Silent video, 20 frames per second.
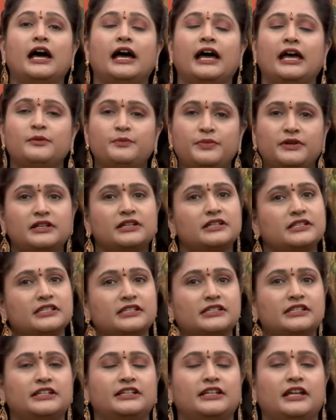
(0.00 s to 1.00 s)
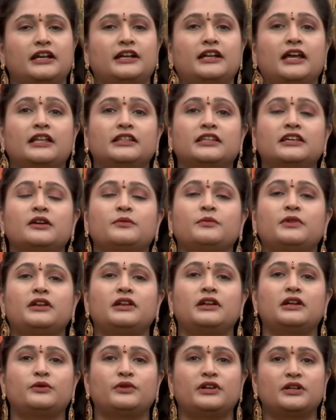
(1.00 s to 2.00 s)
హైపర్ అసిడిటీ అంటే
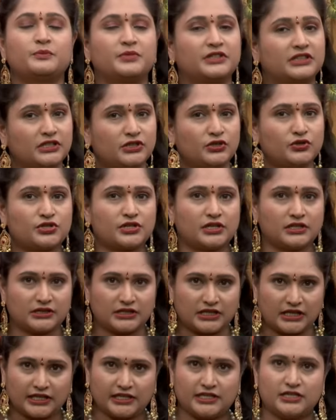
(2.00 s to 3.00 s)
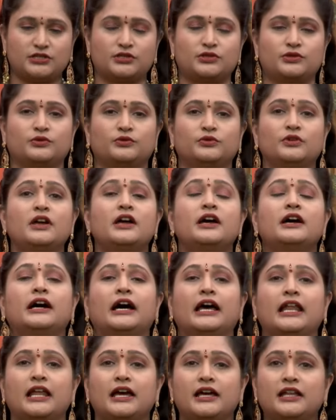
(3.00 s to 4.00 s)
అధికమైనటువంటి పిత్తదోషాన్ని తగ్గిస్తూ
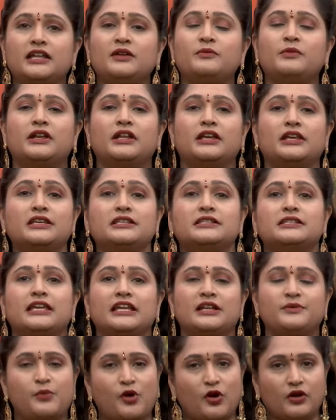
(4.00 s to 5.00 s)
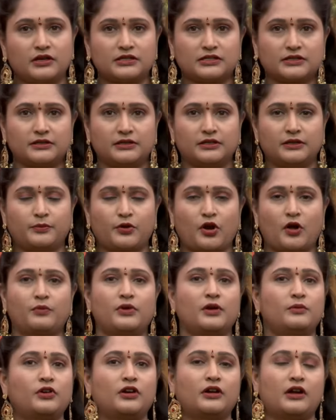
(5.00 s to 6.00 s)
అలానే మనకి స్కిన్ ప్రా
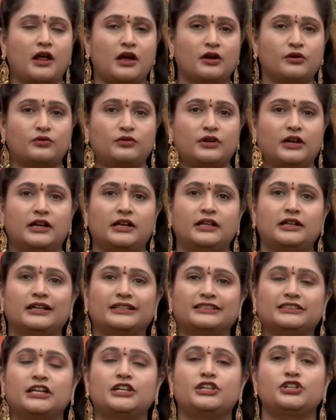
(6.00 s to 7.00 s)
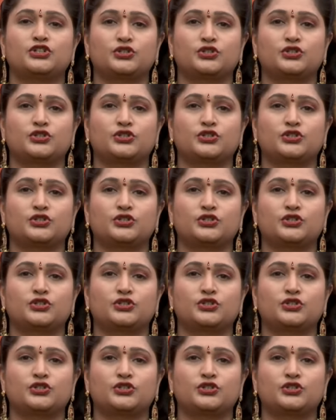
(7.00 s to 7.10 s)
ప్రాబ్లం కూడా రాకుండా అంటే రక్తాన్ని